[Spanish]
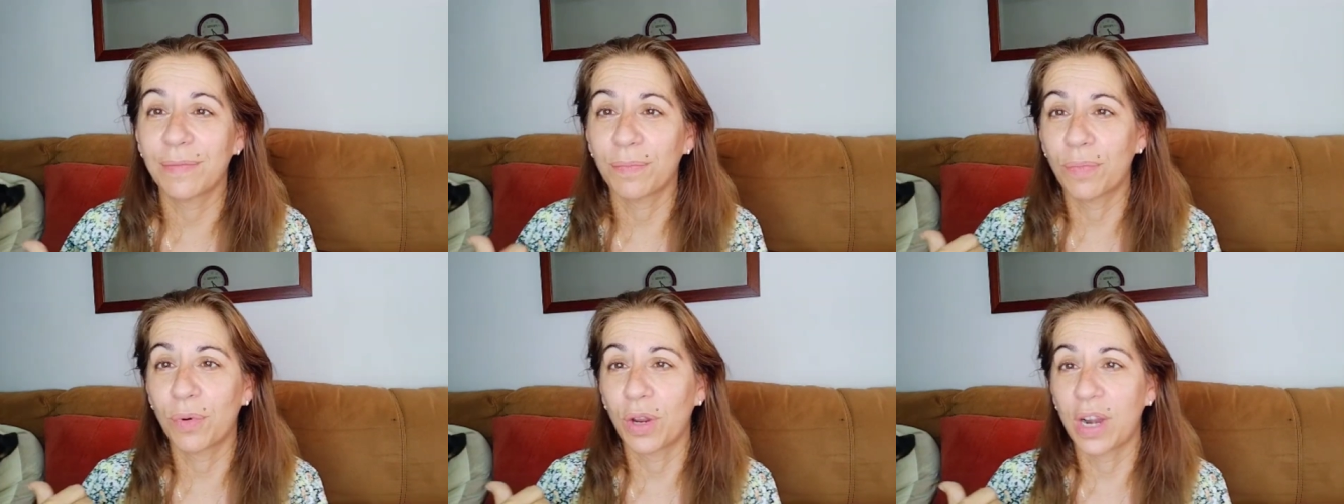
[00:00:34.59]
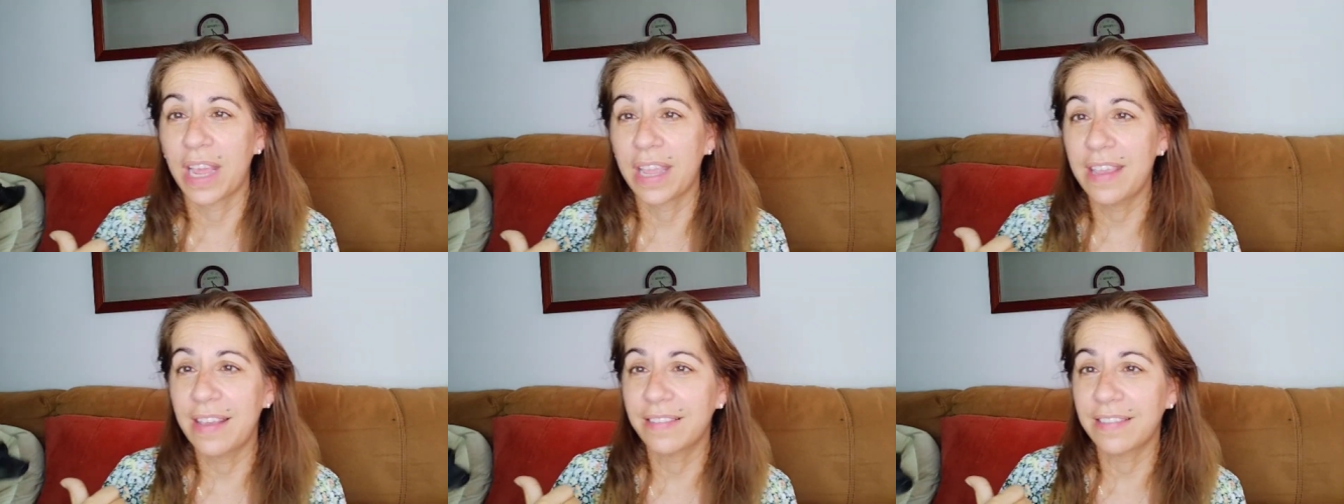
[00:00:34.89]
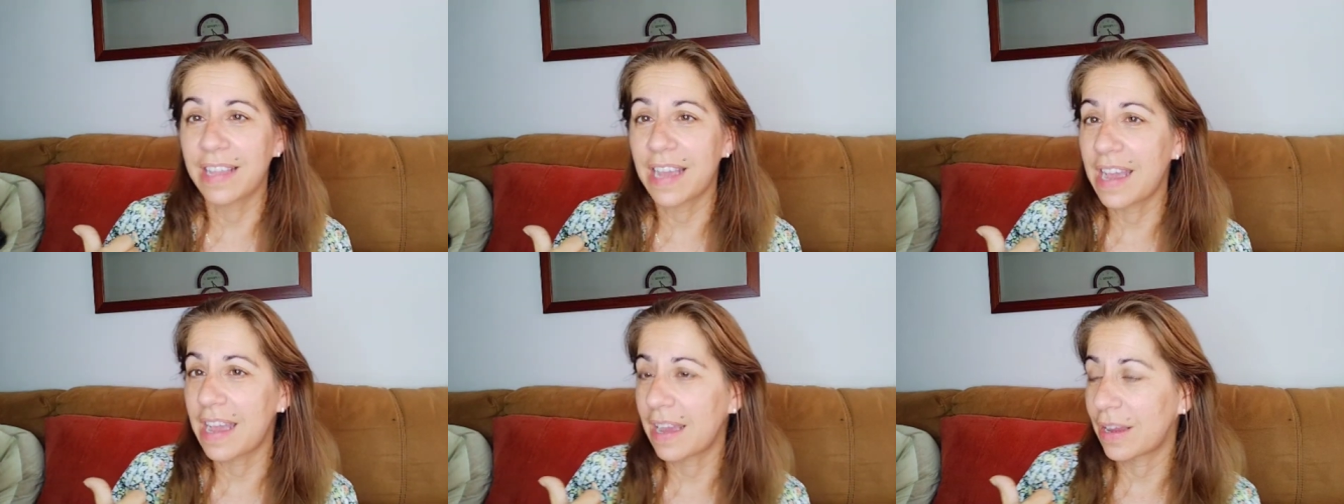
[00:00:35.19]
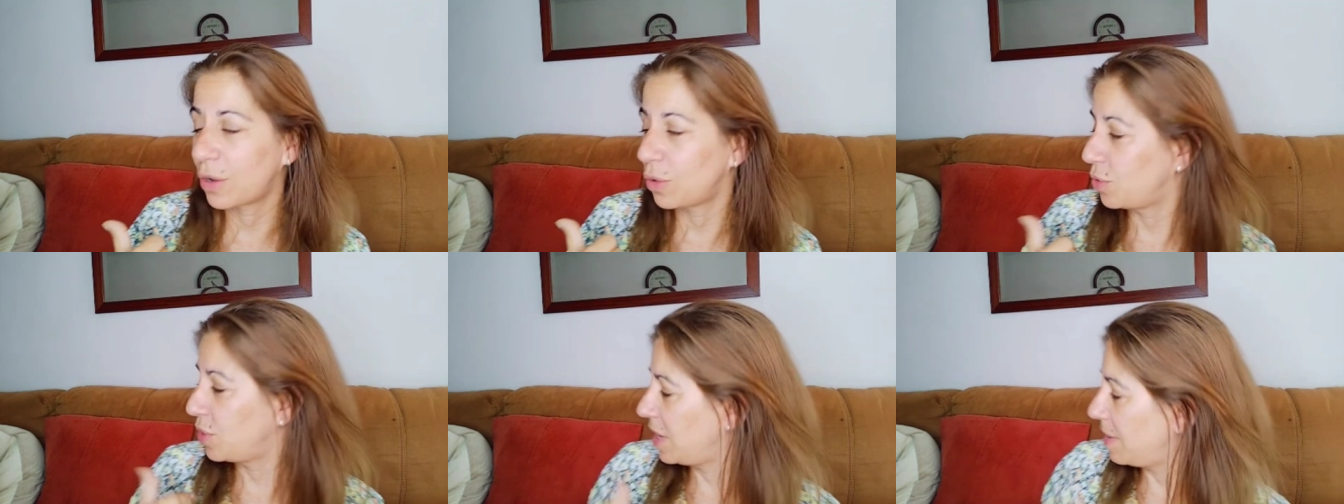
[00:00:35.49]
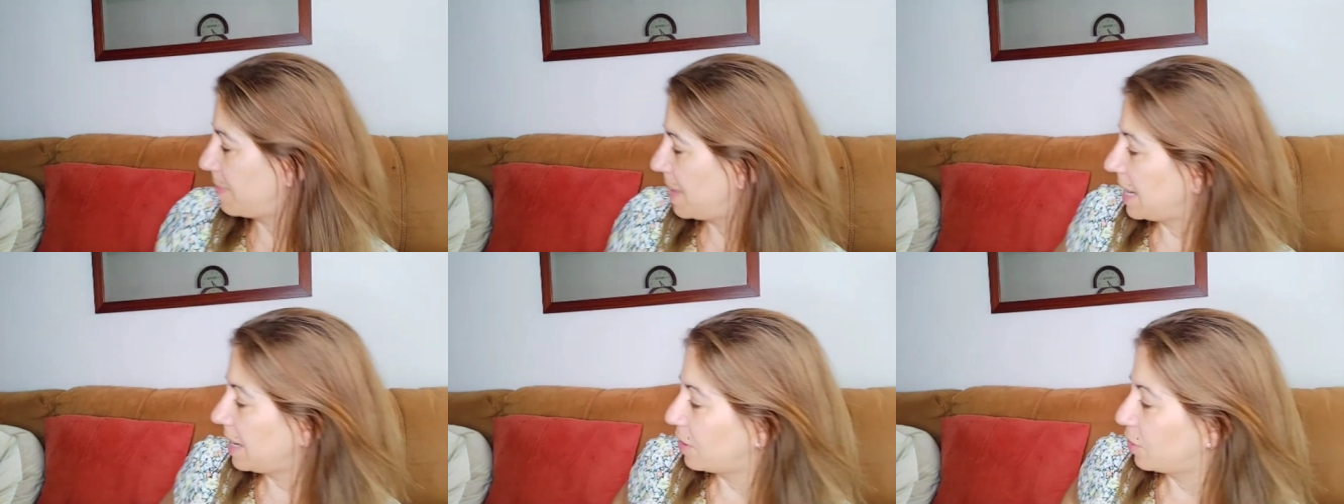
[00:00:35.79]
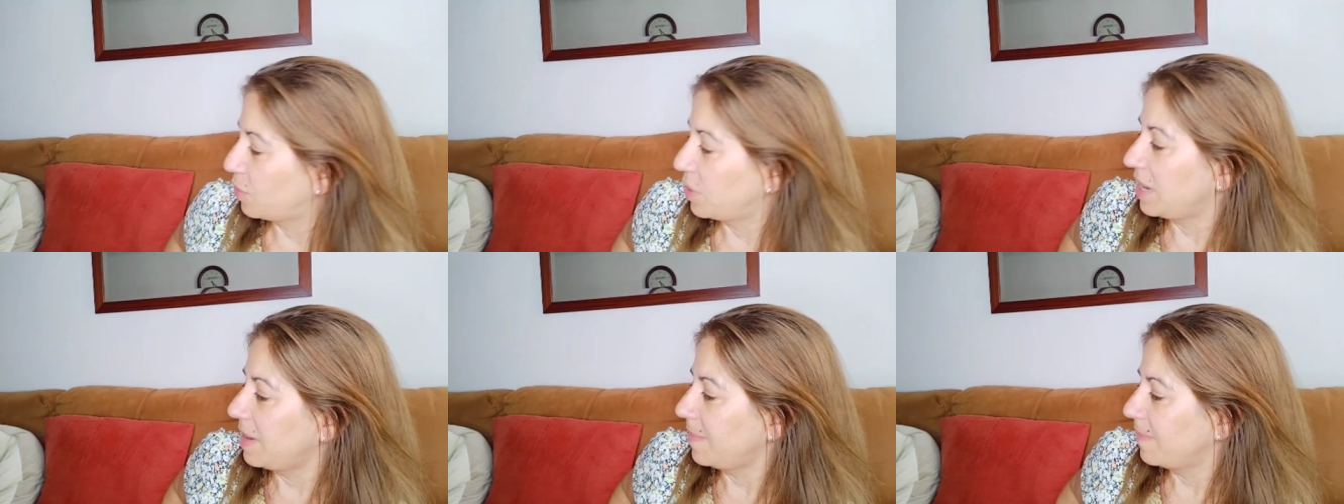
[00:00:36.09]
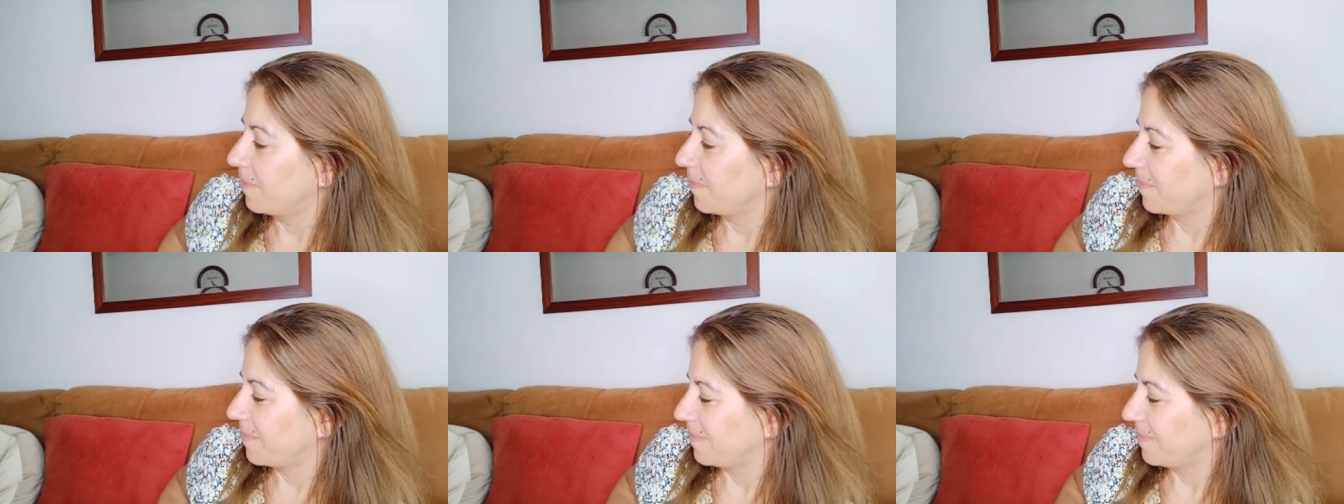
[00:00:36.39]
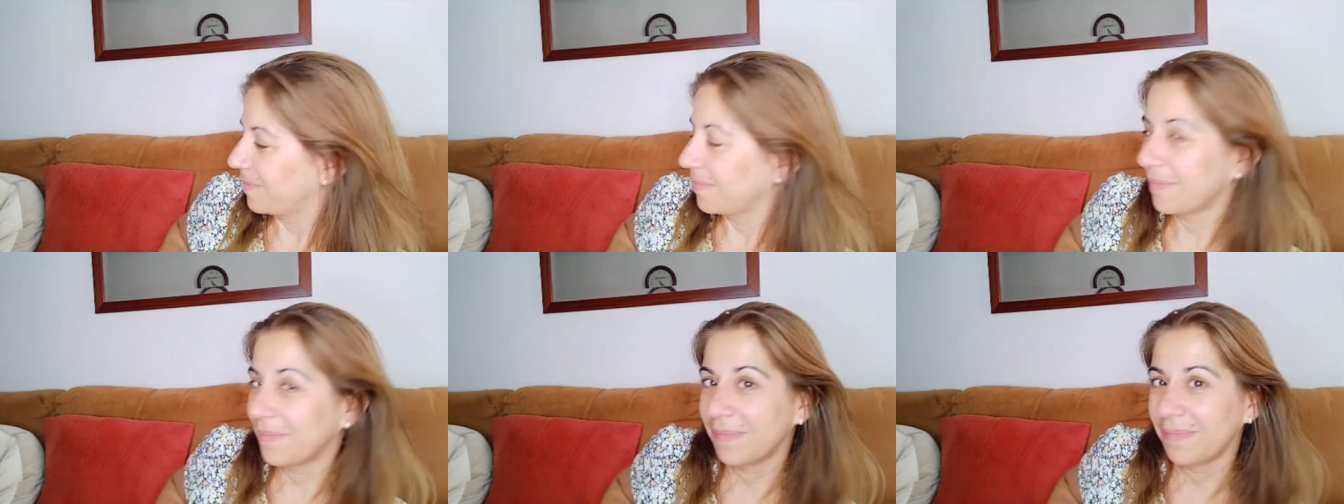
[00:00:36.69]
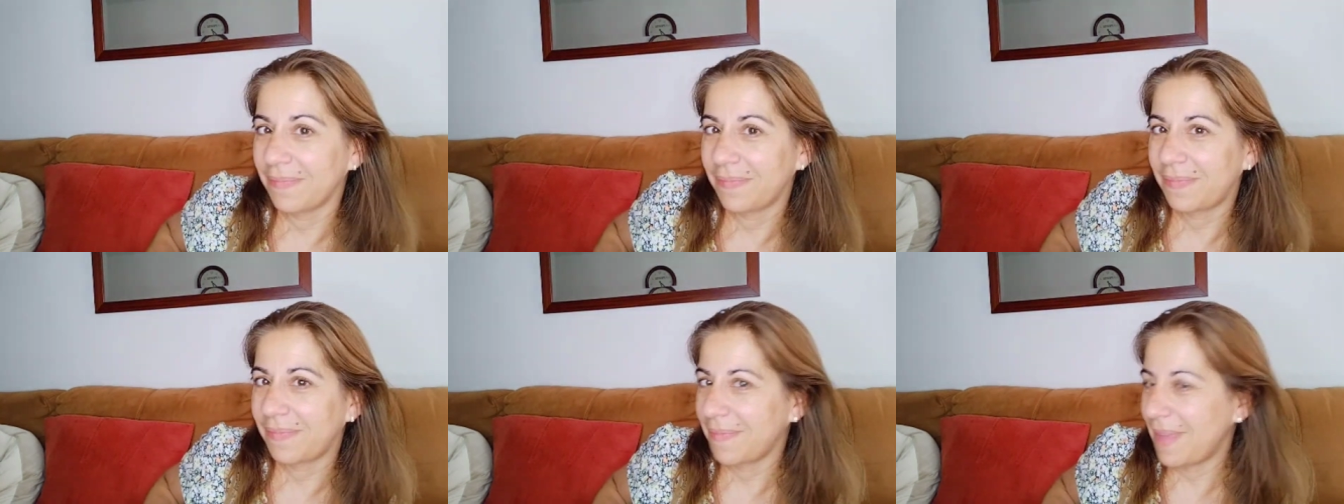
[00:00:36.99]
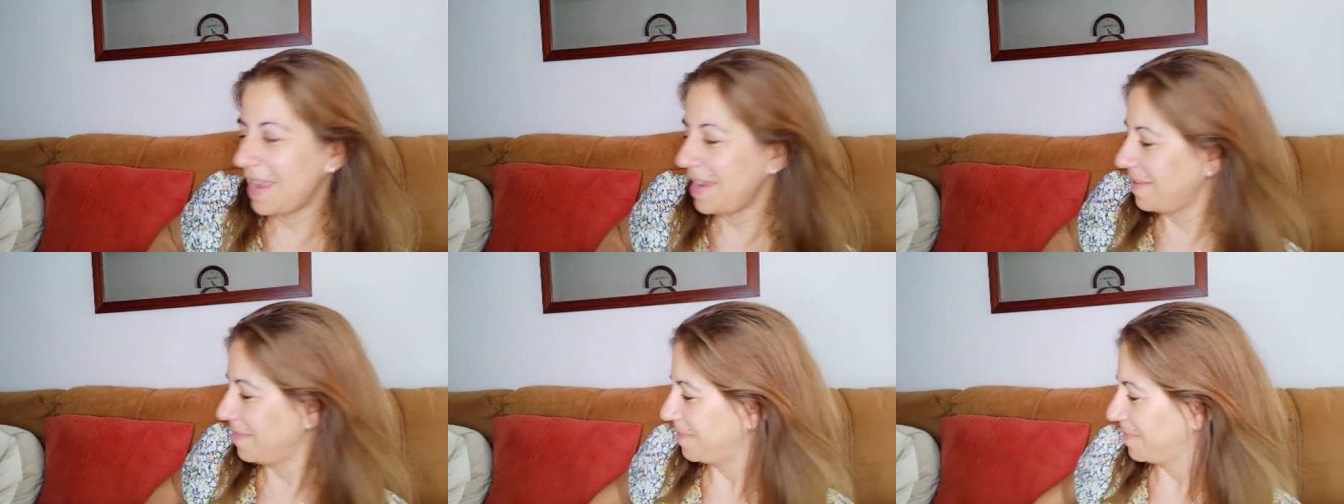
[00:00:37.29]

Por ahí está Cluny. ¿Ven, Cluny? ¿Ven?